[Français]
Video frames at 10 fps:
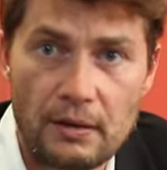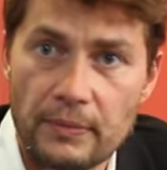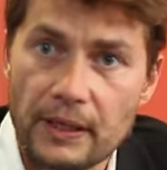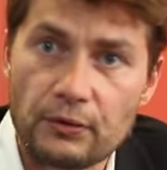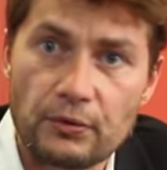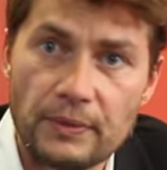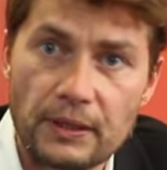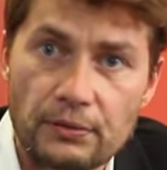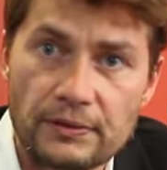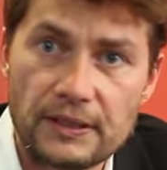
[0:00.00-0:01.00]
mais
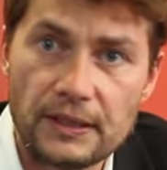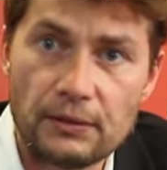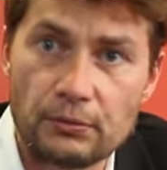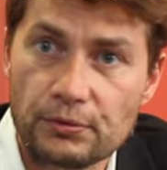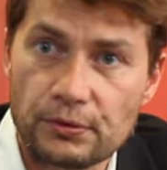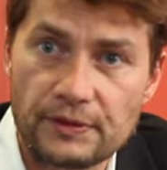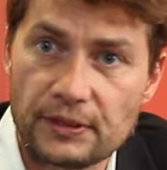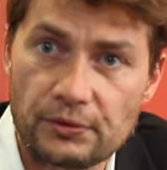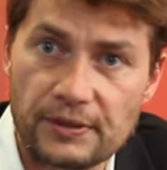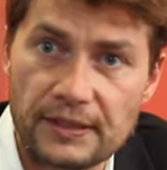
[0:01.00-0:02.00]
économique aussi au sens
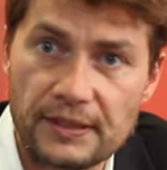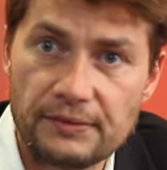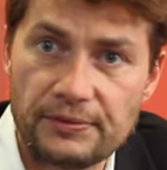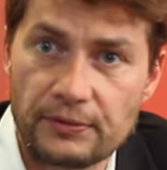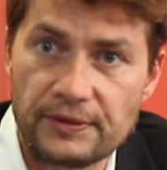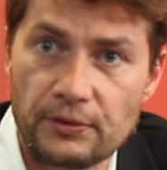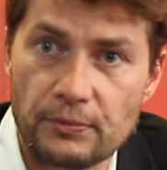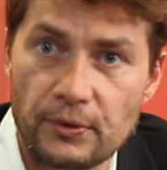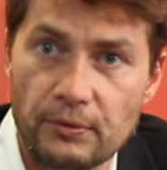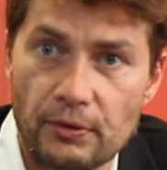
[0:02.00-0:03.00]
associatif et
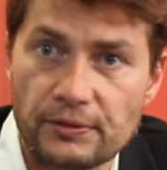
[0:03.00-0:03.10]
enseignement.